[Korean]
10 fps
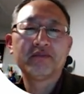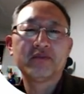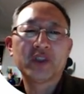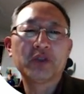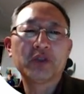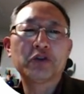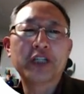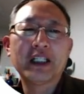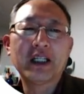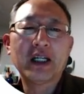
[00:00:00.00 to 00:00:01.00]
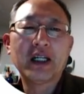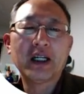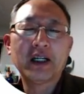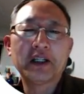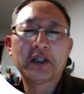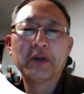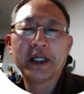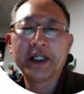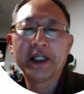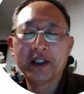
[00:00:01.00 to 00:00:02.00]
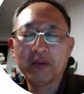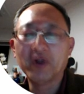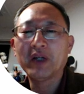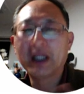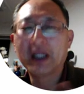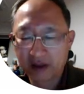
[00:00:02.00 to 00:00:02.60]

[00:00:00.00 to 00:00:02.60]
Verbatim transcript: 성숙하다라고 하는 것은 뭔가